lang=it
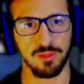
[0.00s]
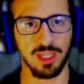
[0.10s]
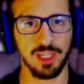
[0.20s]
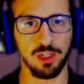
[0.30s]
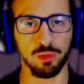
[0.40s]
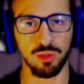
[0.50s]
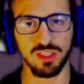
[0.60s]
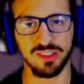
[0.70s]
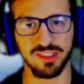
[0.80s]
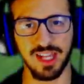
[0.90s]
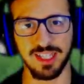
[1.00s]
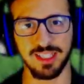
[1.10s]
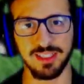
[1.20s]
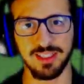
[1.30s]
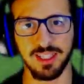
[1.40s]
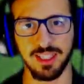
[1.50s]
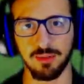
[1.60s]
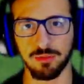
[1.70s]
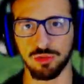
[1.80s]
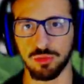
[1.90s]
E noi due testate te le
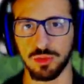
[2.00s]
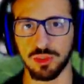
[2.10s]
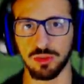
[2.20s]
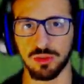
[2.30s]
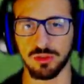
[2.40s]
diamo subito.